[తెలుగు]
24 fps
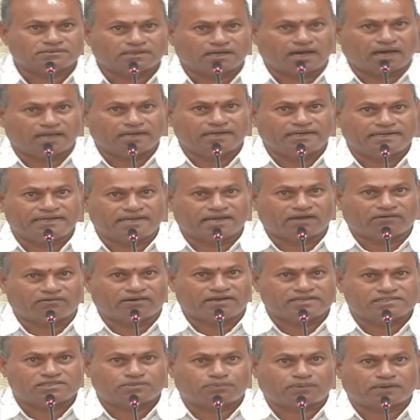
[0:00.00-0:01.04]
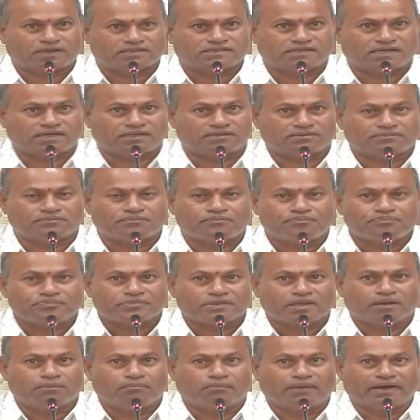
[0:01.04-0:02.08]
ఆల్ ఇండియా వైస్ ప్రెసిడెంట్
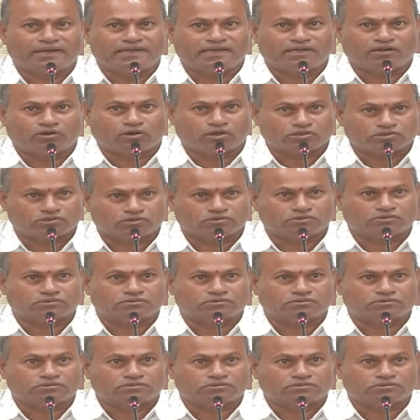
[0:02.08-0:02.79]
మరి ఈరోజు